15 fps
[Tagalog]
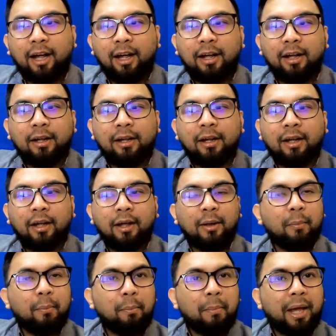Ah.
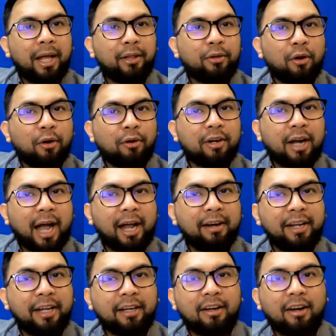Medo
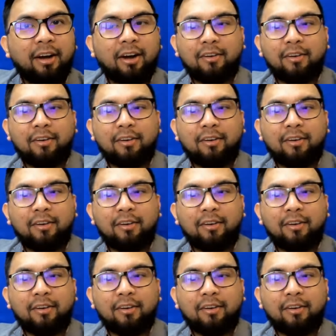organic.